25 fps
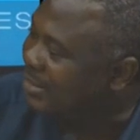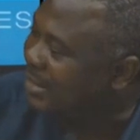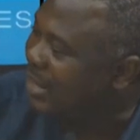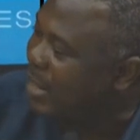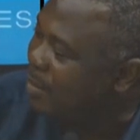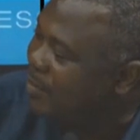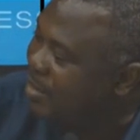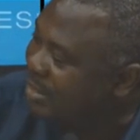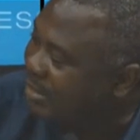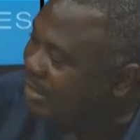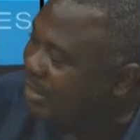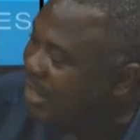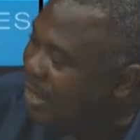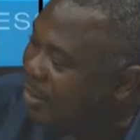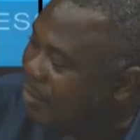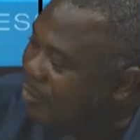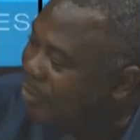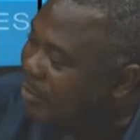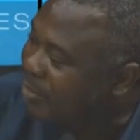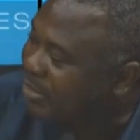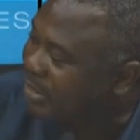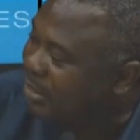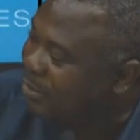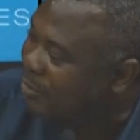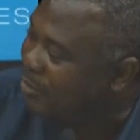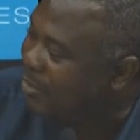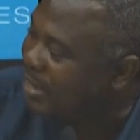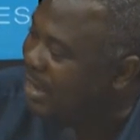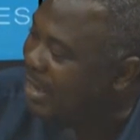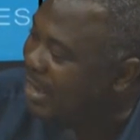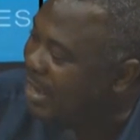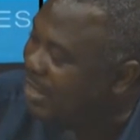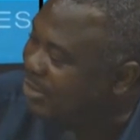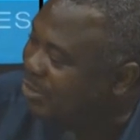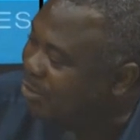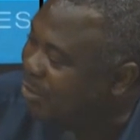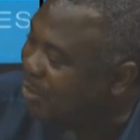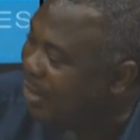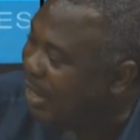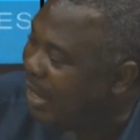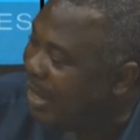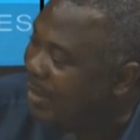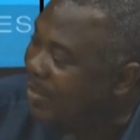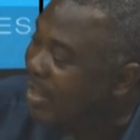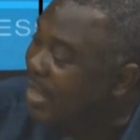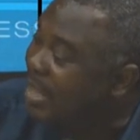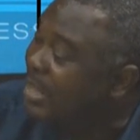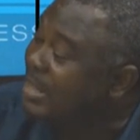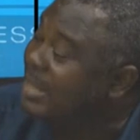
de la BCAO, cette condamnation là,